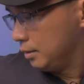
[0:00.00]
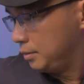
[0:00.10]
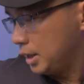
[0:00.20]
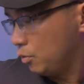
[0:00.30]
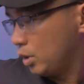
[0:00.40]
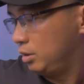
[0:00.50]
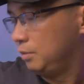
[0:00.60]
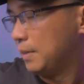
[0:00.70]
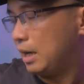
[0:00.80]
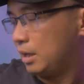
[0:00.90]
Chai nước hoa
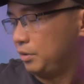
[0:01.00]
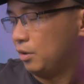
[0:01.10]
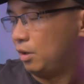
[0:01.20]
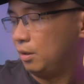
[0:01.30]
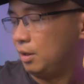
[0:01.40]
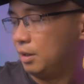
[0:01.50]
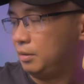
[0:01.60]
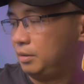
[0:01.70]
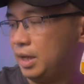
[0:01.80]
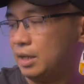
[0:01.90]
thứ ba đó là
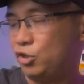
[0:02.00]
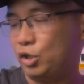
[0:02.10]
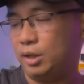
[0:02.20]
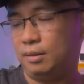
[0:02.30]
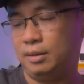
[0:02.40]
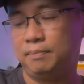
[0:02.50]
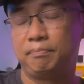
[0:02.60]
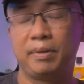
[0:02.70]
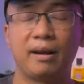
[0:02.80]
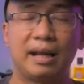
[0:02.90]
D and G
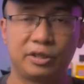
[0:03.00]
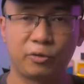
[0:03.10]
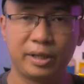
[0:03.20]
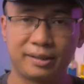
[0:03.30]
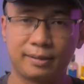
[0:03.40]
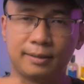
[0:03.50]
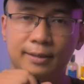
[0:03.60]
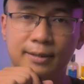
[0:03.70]
L'Imperatrice.